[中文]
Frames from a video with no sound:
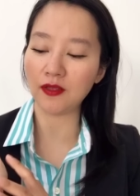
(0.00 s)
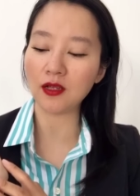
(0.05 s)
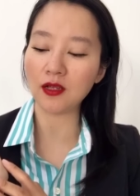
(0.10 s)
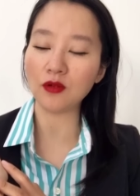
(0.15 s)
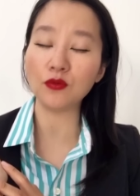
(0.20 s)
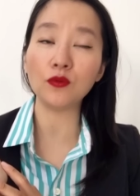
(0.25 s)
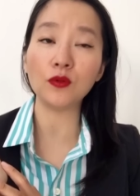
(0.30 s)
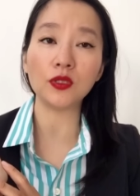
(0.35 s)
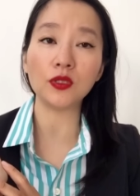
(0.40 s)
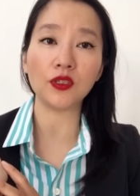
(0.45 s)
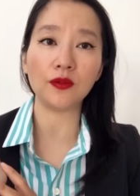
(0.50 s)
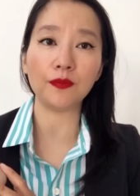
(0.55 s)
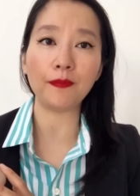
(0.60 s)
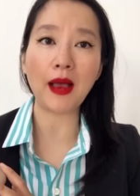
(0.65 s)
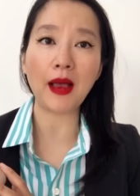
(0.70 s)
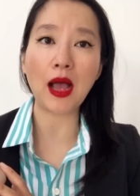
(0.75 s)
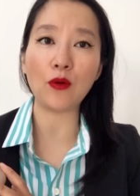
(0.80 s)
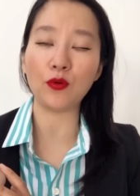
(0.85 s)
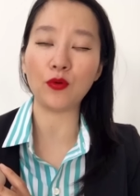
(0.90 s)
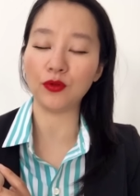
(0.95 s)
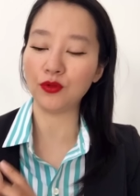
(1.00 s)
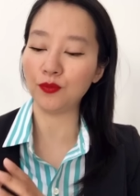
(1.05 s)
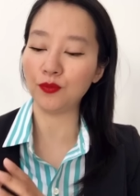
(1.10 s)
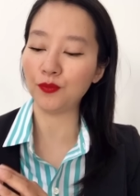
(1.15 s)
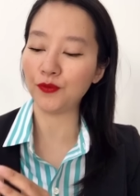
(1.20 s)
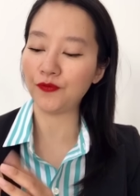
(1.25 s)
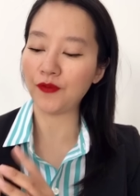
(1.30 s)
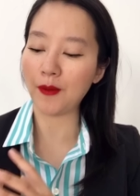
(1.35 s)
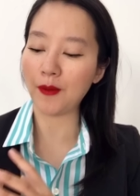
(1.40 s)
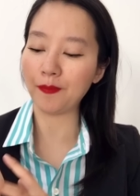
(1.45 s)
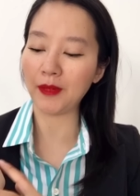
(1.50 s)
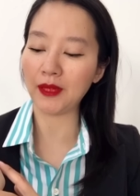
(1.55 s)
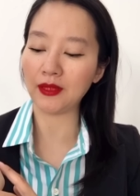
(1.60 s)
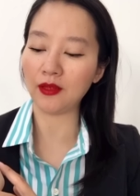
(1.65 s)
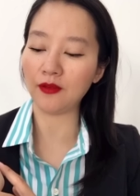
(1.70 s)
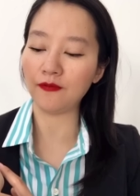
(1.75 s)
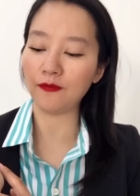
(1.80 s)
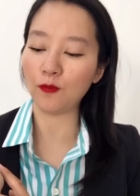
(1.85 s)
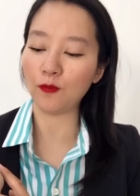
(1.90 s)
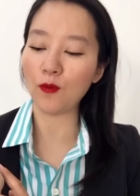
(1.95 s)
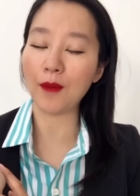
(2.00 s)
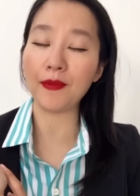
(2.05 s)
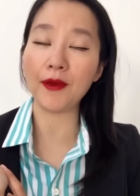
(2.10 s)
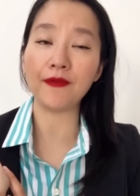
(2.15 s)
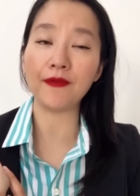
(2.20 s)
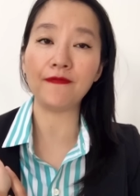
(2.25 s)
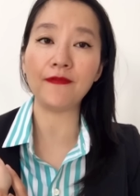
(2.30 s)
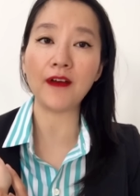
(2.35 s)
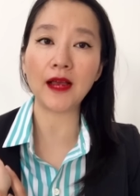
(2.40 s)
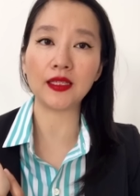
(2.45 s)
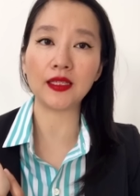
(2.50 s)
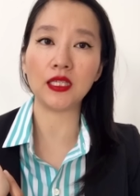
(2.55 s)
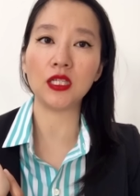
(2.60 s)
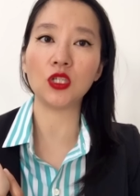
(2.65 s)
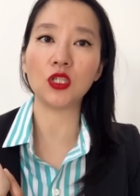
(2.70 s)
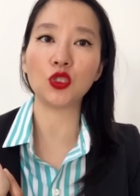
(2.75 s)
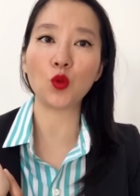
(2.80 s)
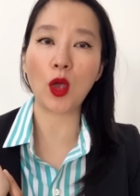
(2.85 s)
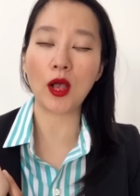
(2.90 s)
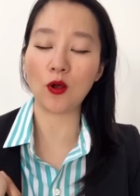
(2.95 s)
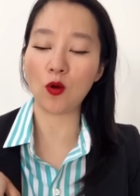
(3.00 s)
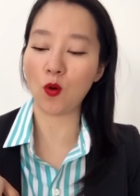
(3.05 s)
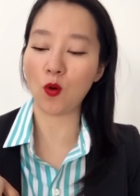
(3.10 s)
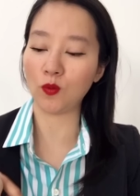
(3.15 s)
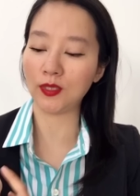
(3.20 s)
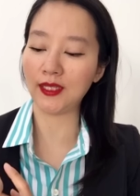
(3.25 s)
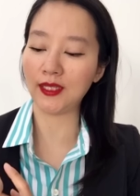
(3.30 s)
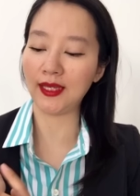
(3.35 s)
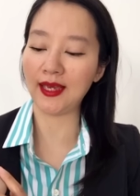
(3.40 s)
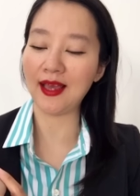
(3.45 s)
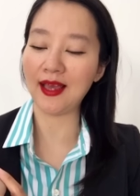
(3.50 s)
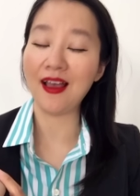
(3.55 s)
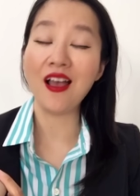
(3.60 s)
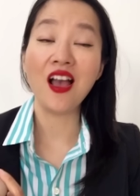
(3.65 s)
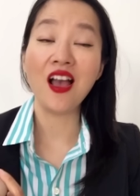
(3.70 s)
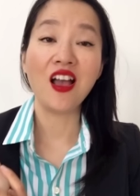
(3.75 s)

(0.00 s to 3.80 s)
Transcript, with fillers: 那如果你怕活动不方便，你外面放一个创口贴，